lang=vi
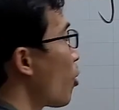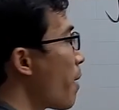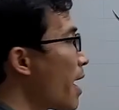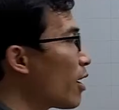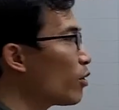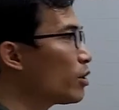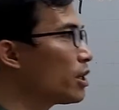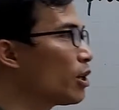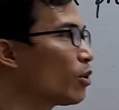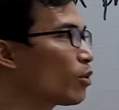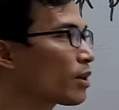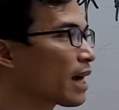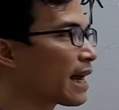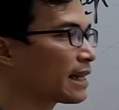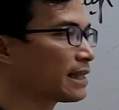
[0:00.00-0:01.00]
có bao nhiêu
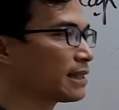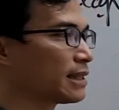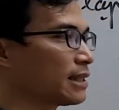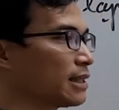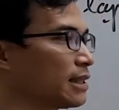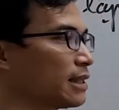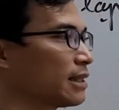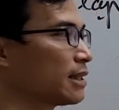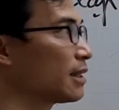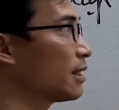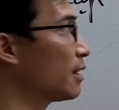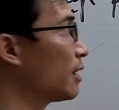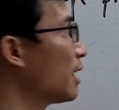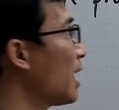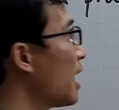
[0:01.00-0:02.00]
cạnh
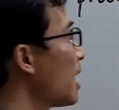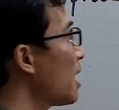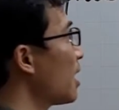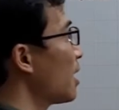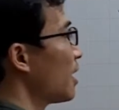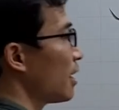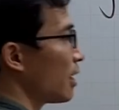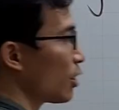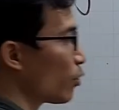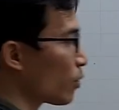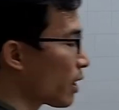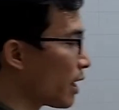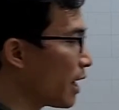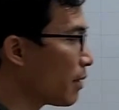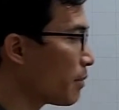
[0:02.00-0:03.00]
nhá thì chúng
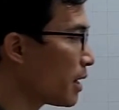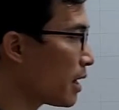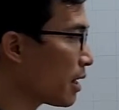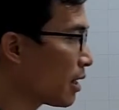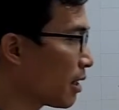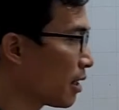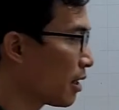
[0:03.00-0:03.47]
ta đếm đi